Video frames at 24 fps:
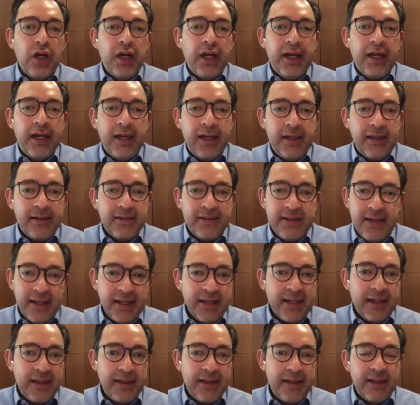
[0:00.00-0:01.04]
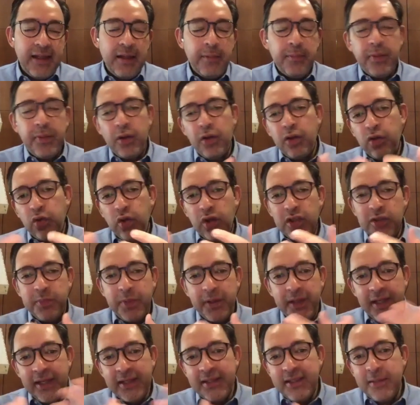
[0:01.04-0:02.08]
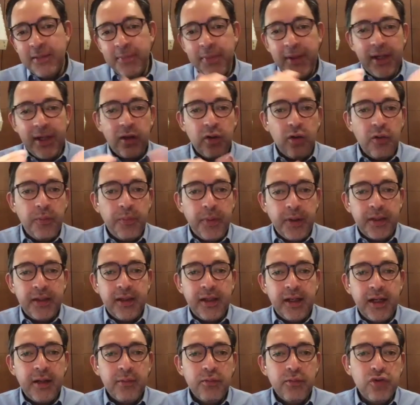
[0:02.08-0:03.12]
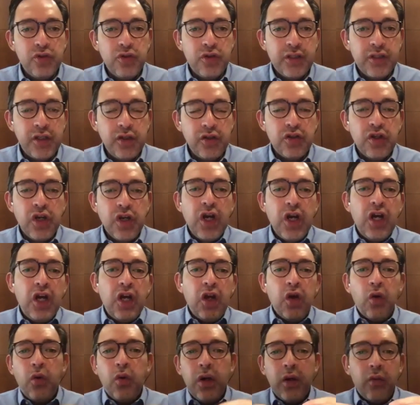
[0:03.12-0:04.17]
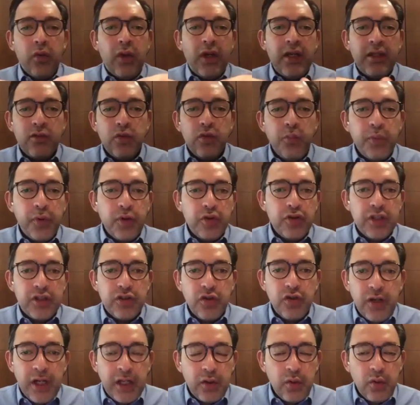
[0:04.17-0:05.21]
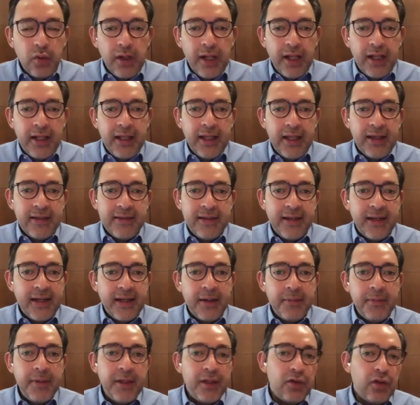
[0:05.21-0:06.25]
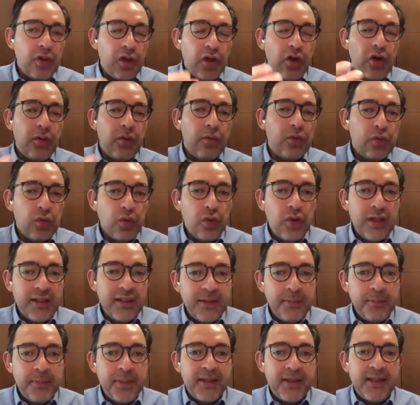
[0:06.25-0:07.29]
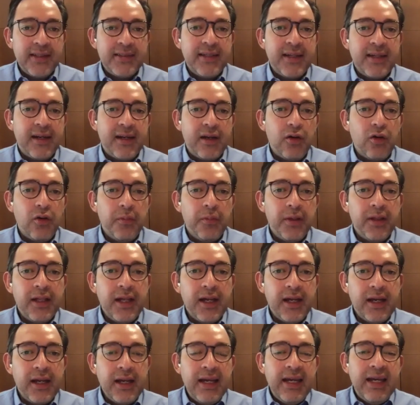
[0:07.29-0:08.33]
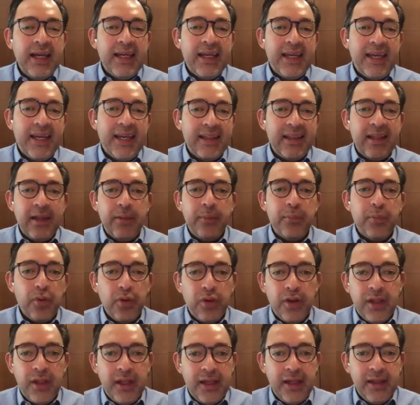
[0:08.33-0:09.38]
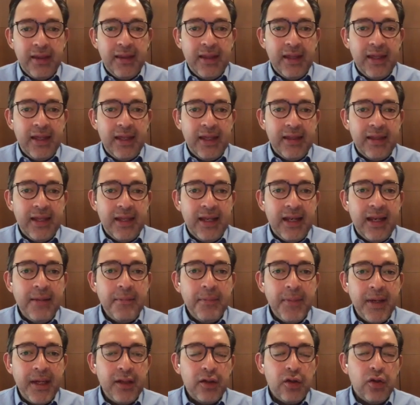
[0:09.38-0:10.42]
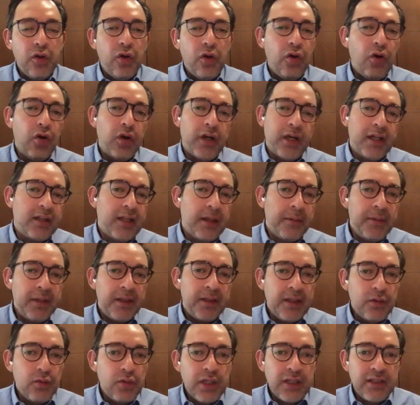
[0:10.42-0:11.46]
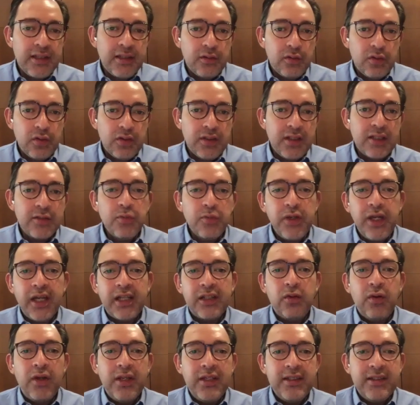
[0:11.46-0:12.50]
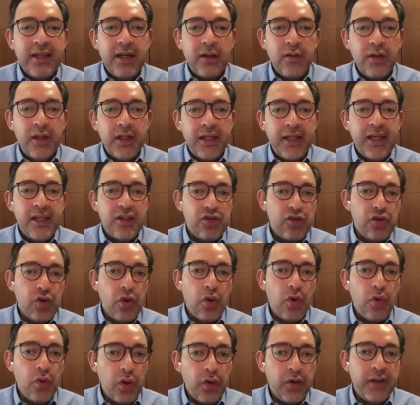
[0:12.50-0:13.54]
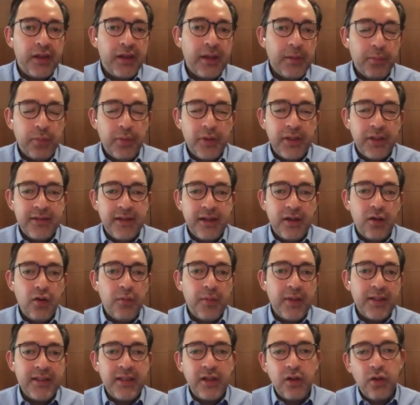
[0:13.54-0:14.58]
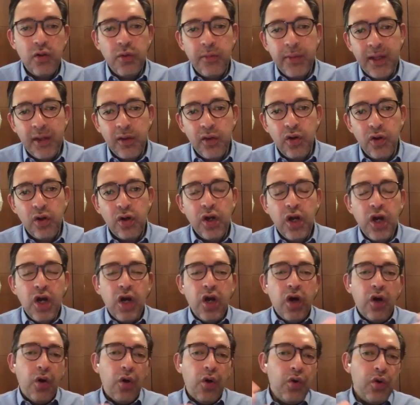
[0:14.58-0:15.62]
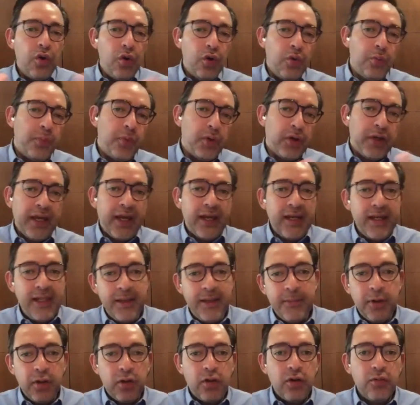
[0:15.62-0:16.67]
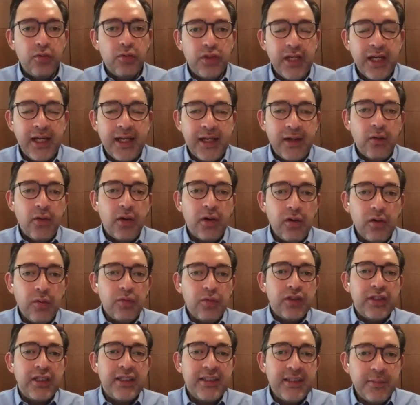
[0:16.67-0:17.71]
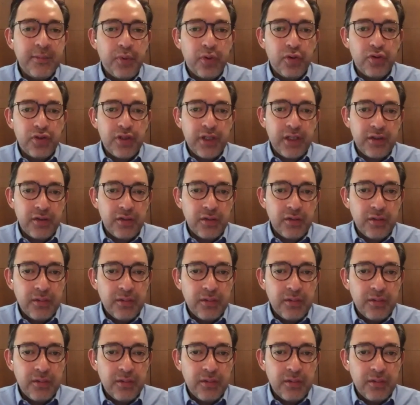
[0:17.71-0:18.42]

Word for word: eh, cerca de ti, pero en tu experiencia y para compartirla a muchos de ellos, ¿cuál es un proceso natural de acercamiento y cómo tú les empiezas a recomendar qué tipo de, elemento o que también tú, tú, estás muy actualizado en qué show ahorita puede ser lo más innovador un grupo que anime? como sea, cómo es ese proceso?